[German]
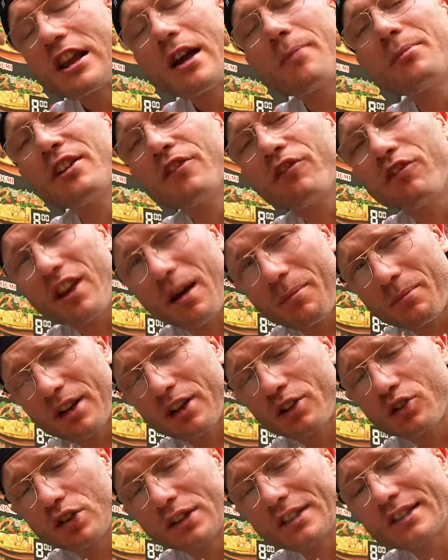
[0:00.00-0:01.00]
Hier haben die Flammen
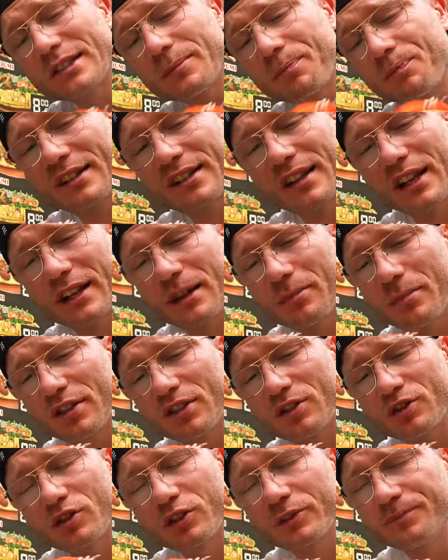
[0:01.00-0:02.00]
geküsst, das sage ich immer
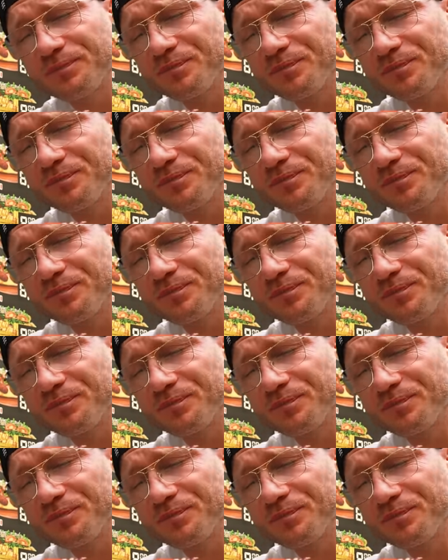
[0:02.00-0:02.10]
so schön.